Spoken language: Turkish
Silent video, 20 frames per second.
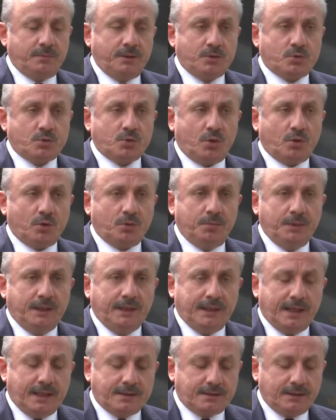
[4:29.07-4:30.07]
birçok
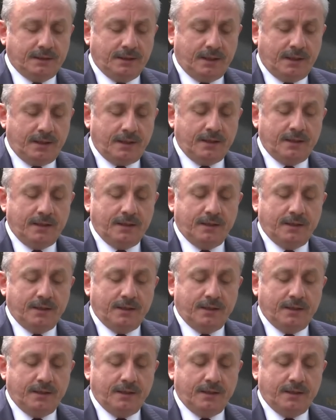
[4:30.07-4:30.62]
millet ile